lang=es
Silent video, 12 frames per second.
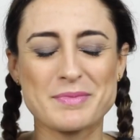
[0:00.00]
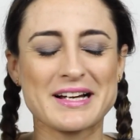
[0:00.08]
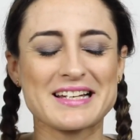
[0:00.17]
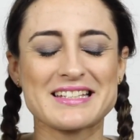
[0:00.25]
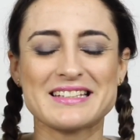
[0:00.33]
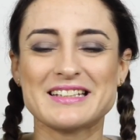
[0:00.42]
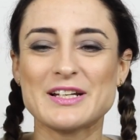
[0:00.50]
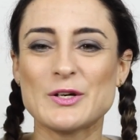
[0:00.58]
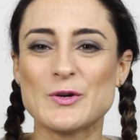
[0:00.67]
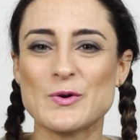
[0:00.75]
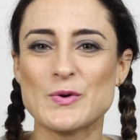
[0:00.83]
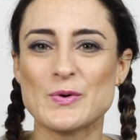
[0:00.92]
el packaging
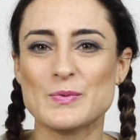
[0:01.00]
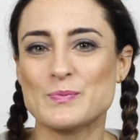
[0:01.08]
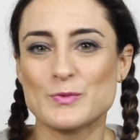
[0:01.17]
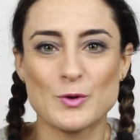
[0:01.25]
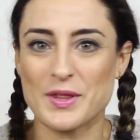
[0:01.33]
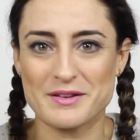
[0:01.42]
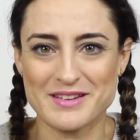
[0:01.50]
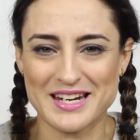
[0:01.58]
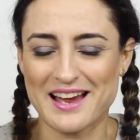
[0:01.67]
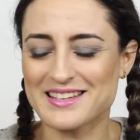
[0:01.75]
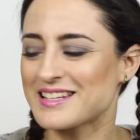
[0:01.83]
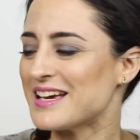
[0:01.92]
lo, adivináis.